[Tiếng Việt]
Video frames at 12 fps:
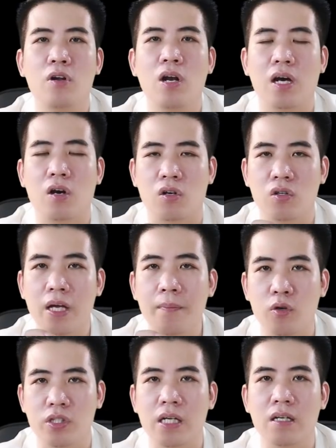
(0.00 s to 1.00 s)
up nó lại còn có
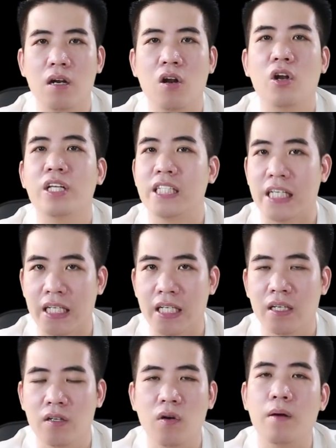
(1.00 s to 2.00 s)
thêm một chất nữa đó là chì
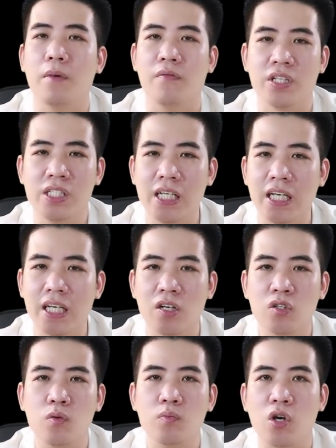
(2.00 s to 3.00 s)
đúng không ạ bởi vì chì
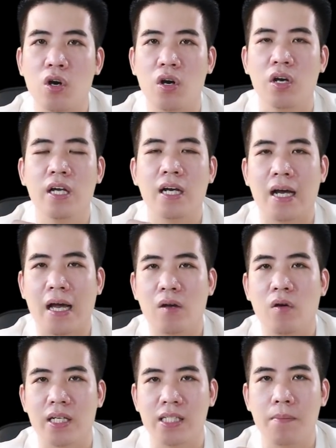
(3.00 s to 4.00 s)
nó giúp cho cái
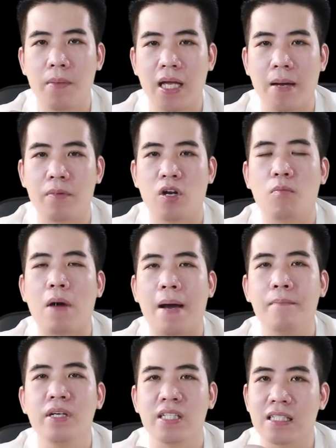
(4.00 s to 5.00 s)
hoạt chất make up này nó
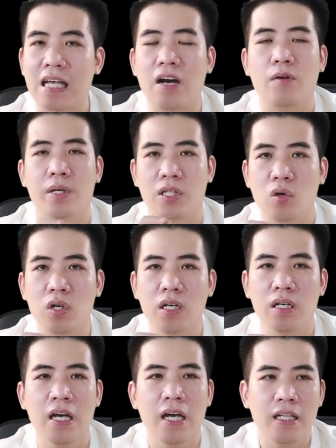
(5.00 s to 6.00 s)
bám ở trên da của mình tốt
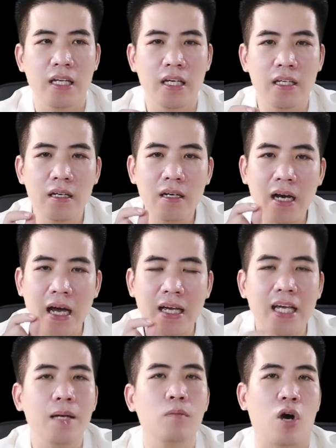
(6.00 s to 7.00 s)
hơn thì những cái
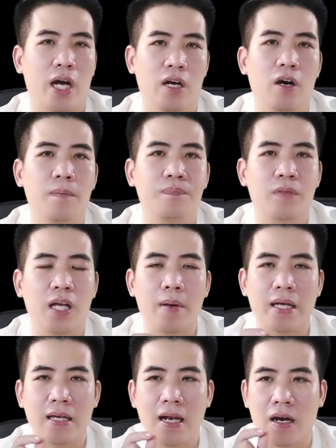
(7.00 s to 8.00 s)
kim loại đó các
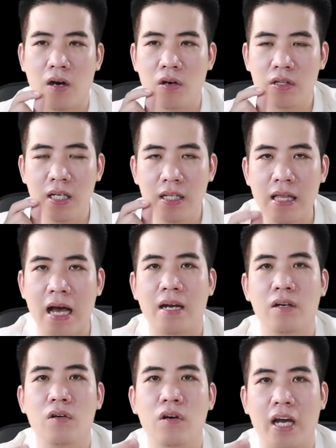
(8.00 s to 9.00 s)
bạn thấy là có
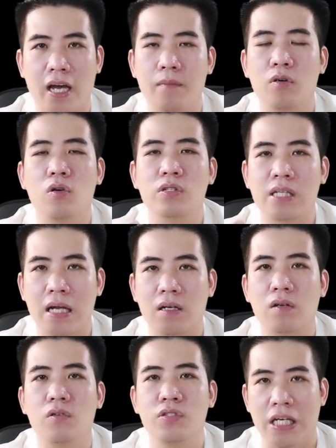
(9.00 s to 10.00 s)
titan có kẽm có sắt
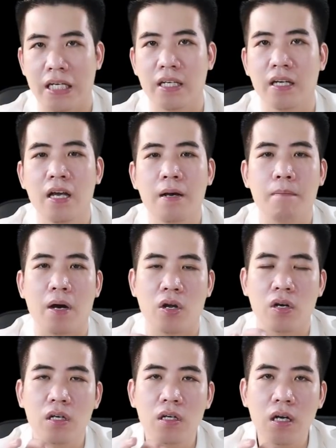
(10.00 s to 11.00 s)
có chì mà
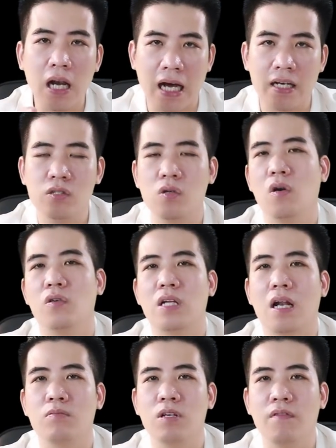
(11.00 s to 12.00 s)
nó cứ lắng xuống lỗ
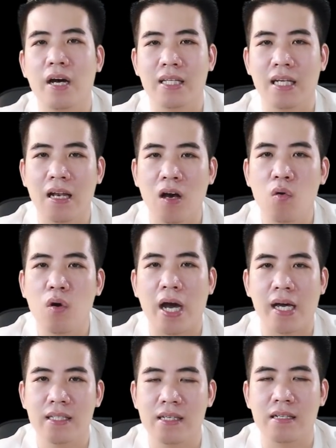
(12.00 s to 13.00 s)
chân lông như vậy thì lâu
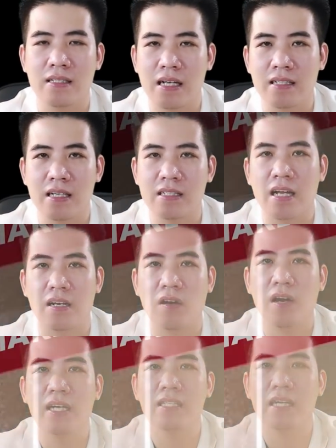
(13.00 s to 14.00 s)
ngày dần dần dần dần nó gây